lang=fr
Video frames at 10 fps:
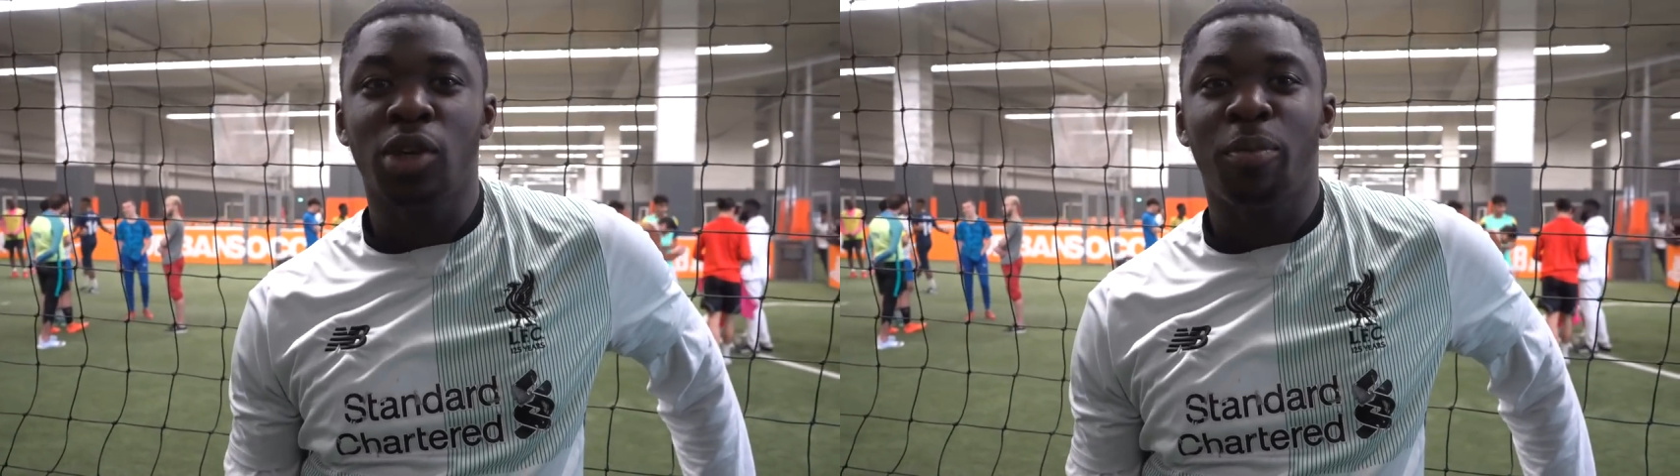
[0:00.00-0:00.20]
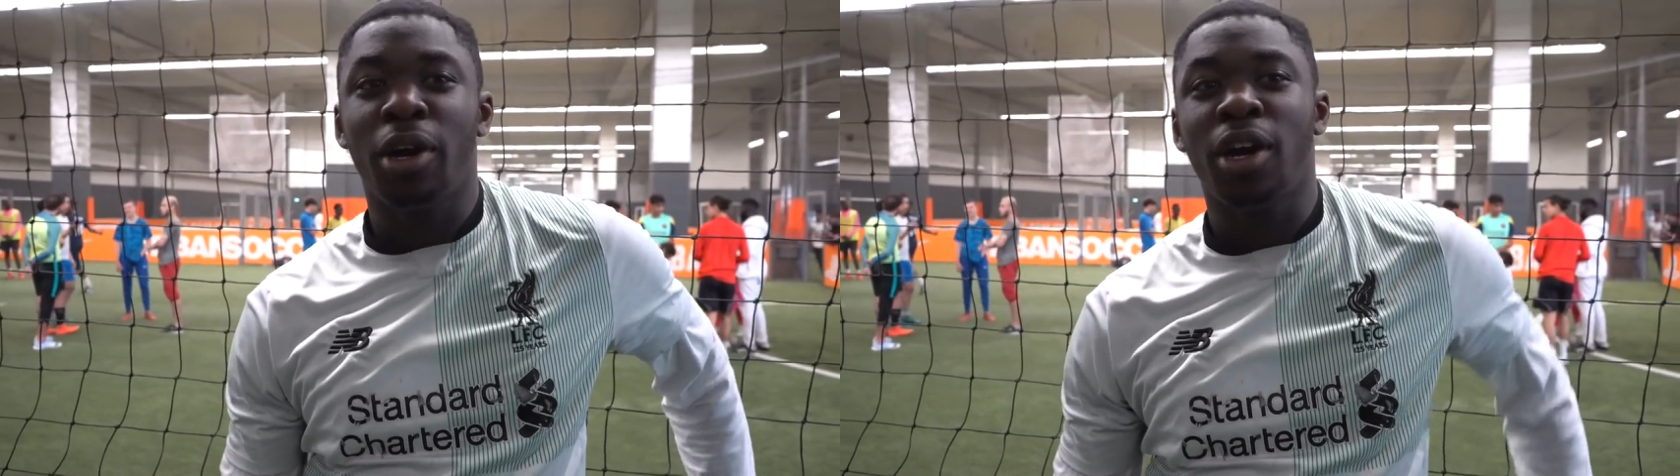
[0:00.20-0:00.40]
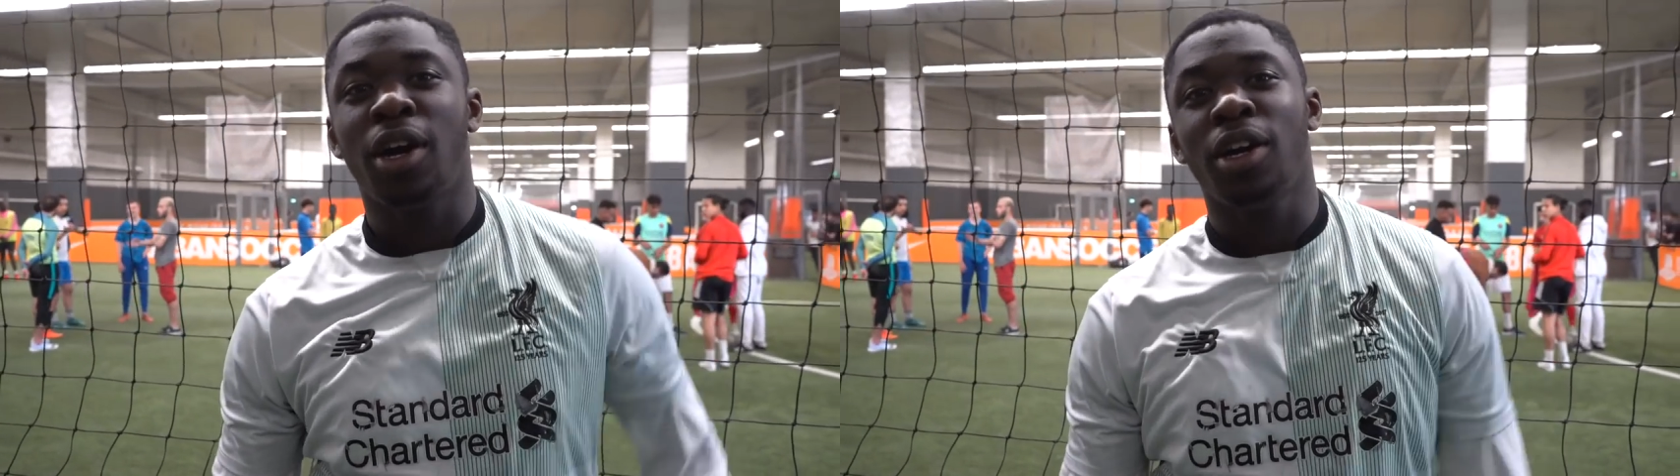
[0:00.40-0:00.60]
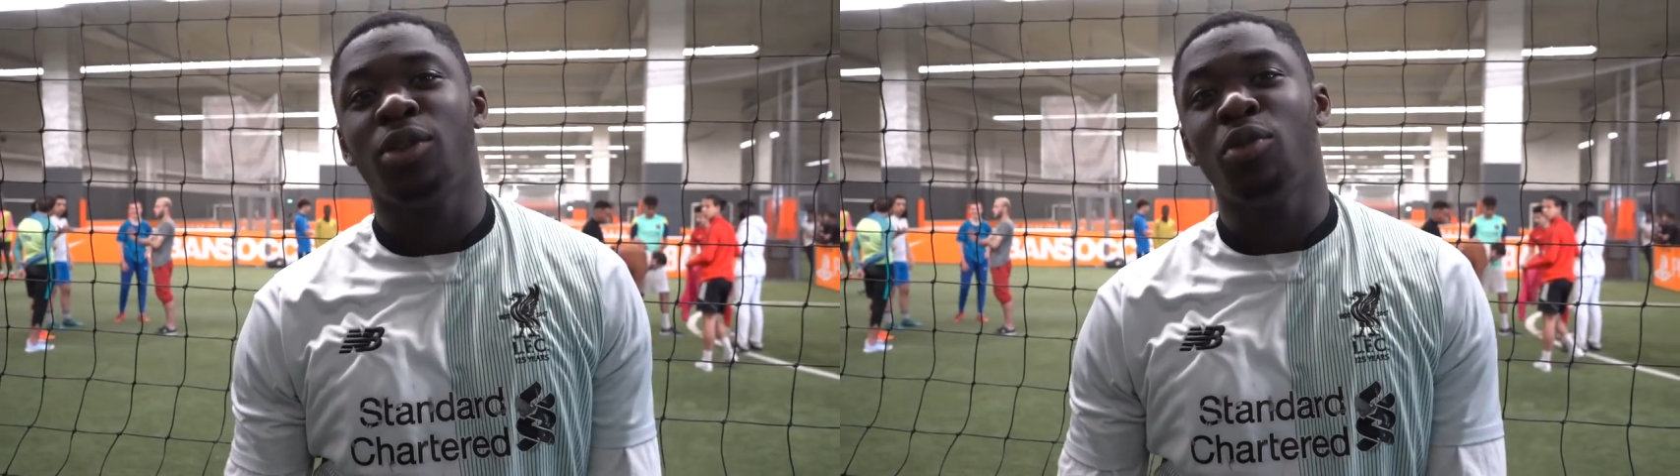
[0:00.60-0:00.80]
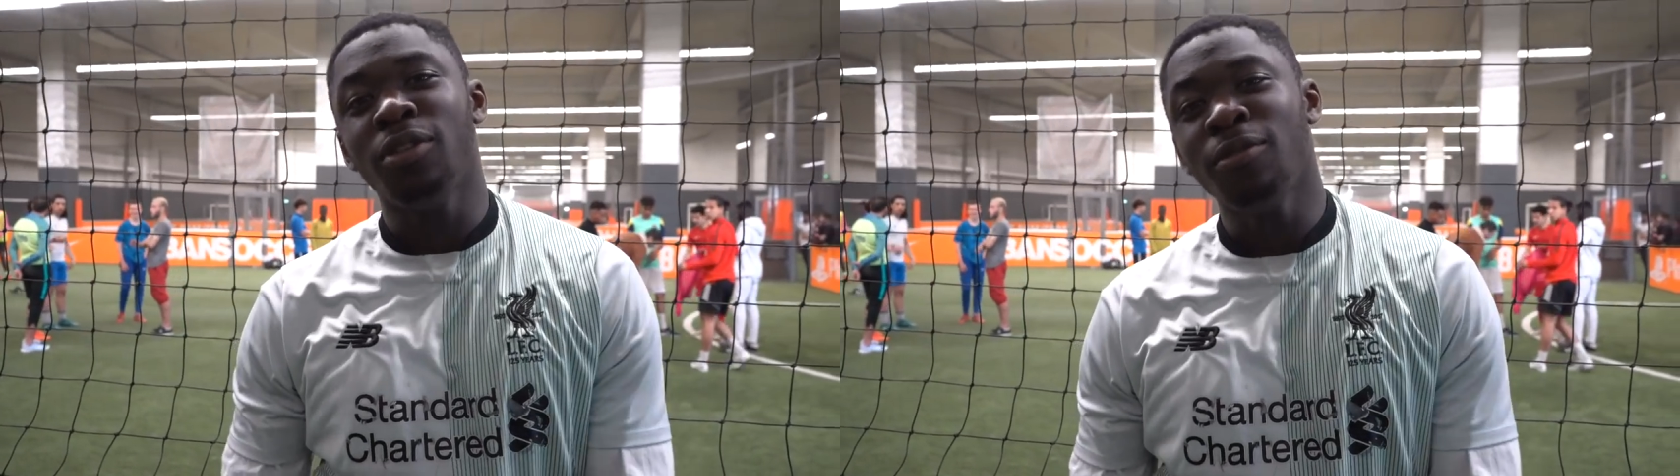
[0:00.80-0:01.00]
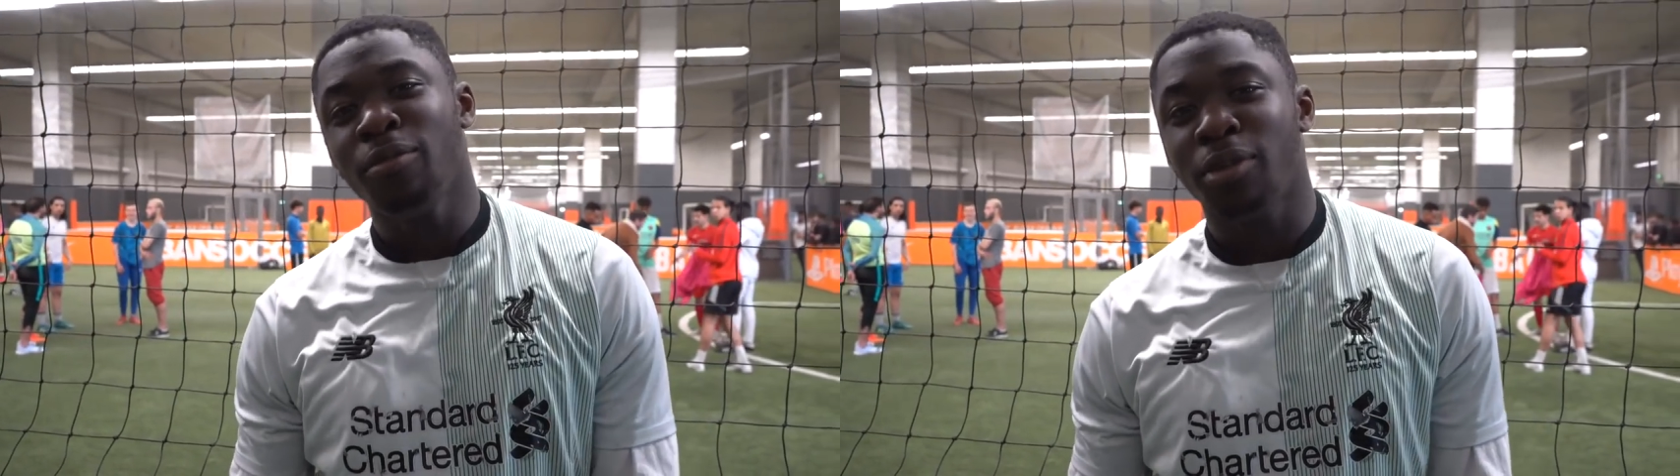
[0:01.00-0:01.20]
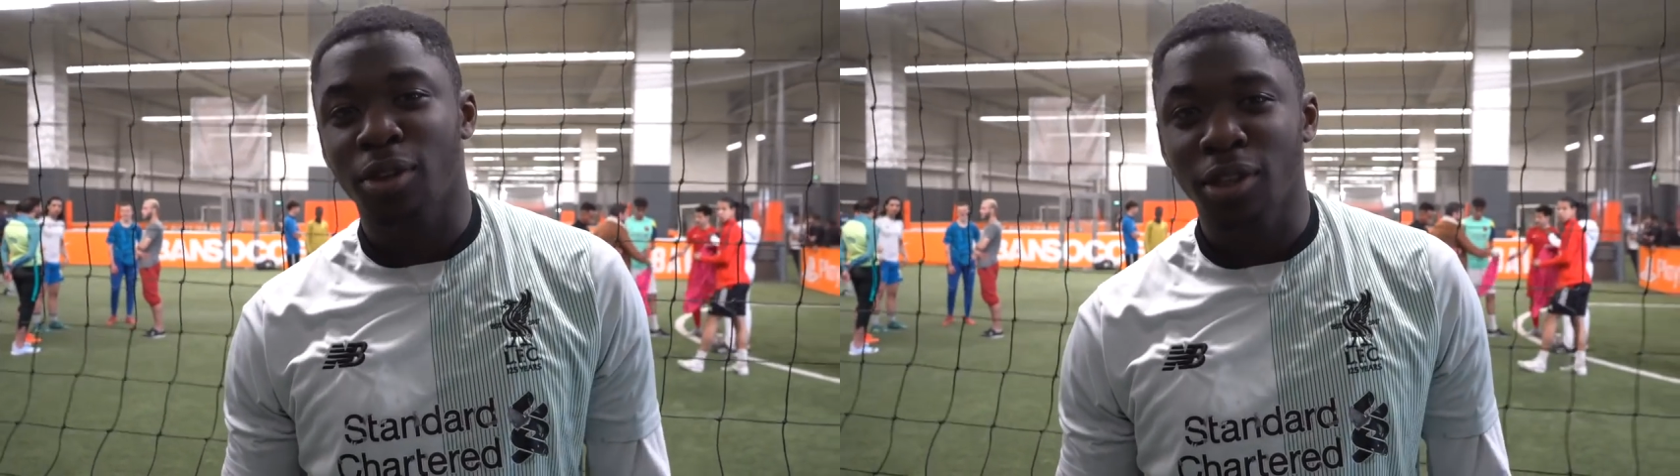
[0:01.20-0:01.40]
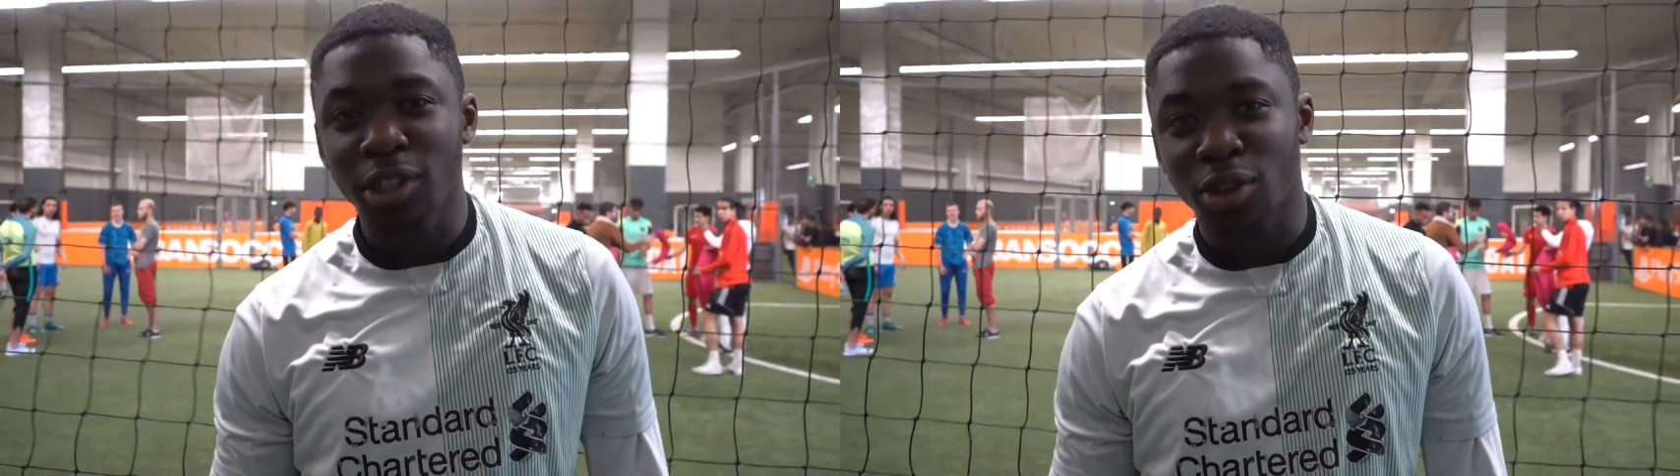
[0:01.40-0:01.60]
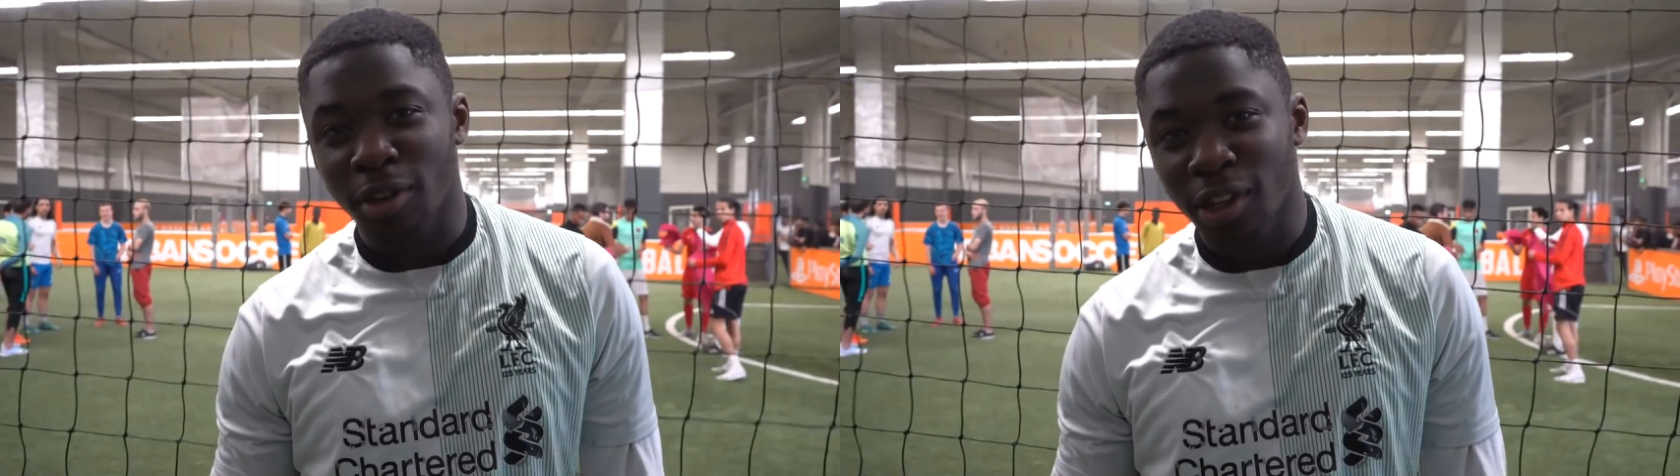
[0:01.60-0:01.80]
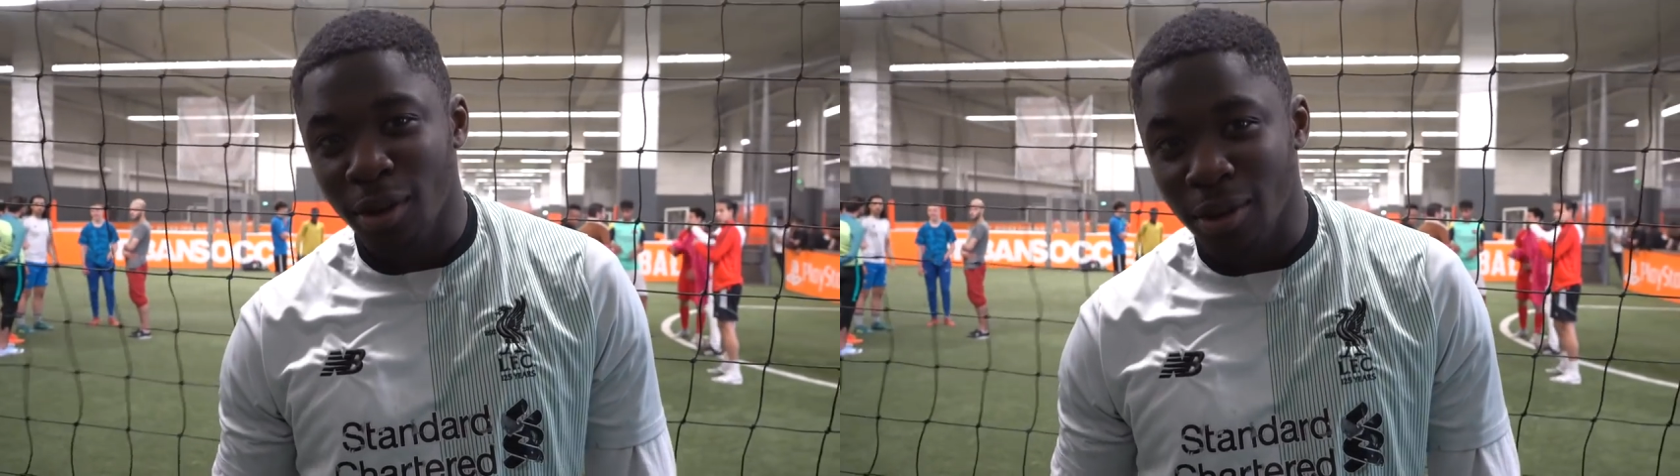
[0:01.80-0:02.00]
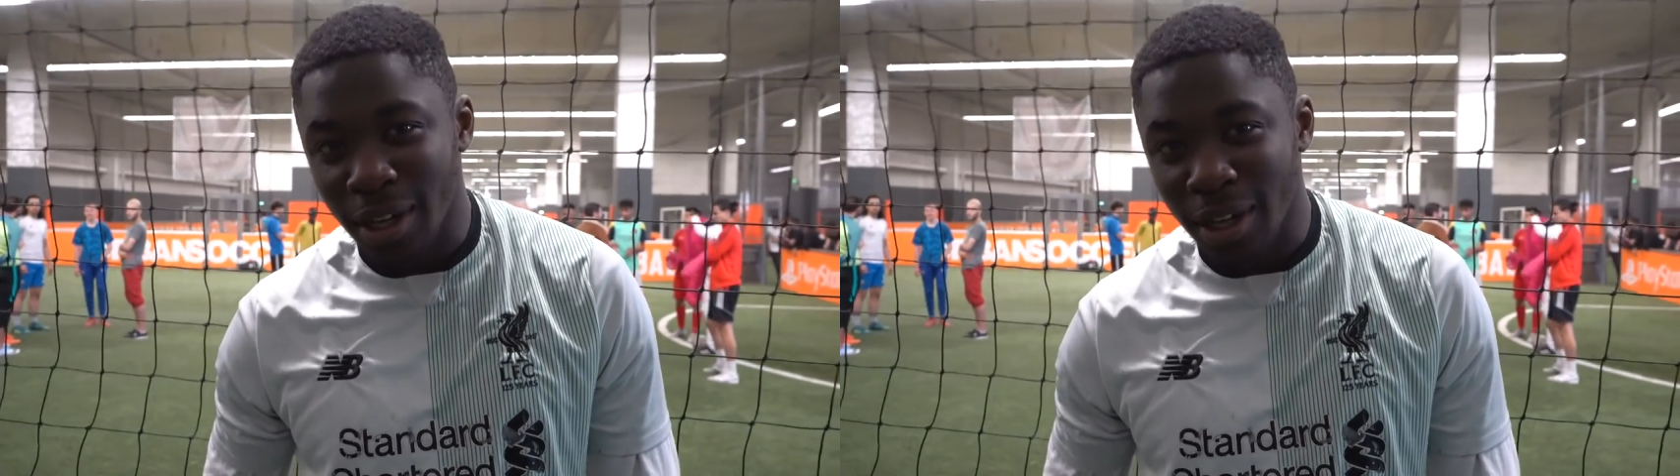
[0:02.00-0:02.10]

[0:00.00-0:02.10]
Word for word: j'ai pas été au niveau, mais tranquille, je reviendrai au